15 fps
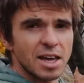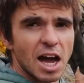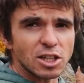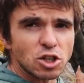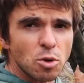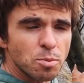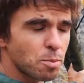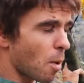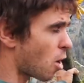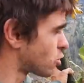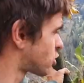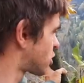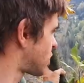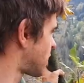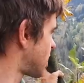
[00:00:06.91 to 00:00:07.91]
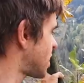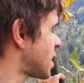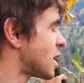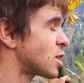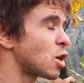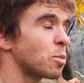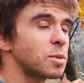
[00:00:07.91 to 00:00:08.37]
Jarząb Mączny
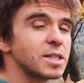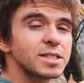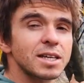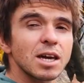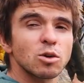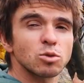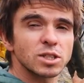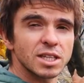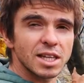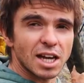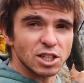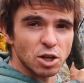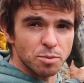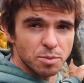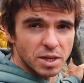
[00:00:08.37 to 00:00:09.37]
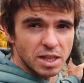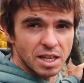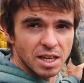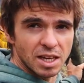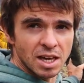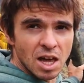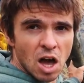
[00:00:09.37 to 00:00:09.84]
to bliski kuzyn
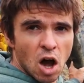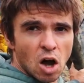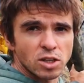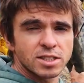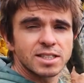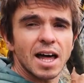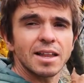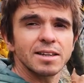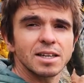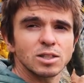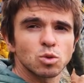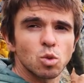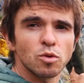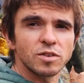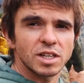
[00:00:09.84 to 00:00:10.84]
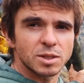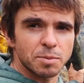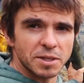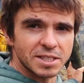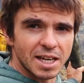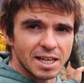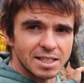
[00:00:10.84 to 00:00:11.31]
Jarzębiny. Choć znany jest głównie
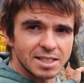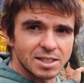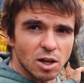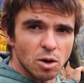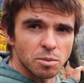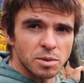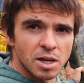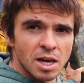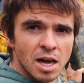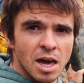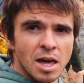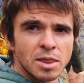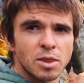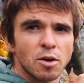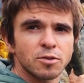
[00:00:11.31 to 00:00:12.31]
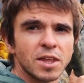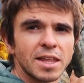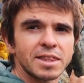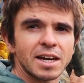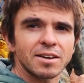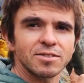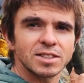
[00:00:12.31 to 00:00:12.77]
specjalistą, to w
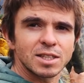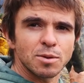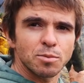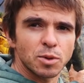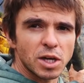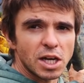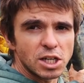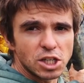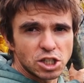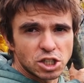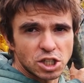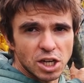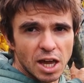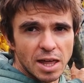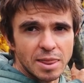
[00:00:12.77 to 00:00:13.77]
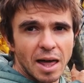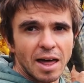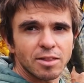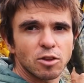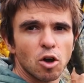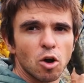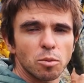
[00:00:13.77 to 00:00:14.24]
Tatrach występuje licznie
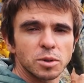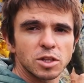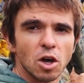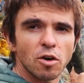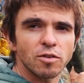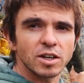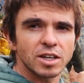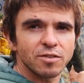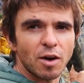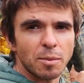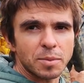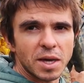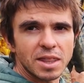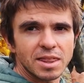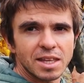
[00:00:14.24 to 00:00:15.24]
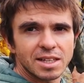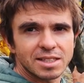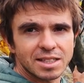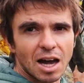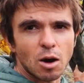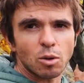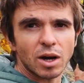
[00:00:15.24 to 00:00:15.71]
na dolomitowych i
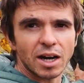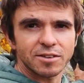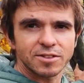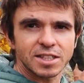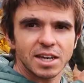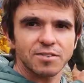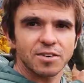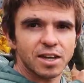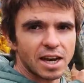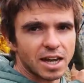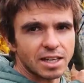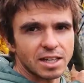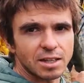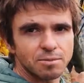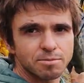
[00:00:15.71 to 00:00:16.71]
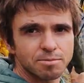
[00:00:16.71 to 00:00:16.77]
wapiennych skałkach w strefie Regi.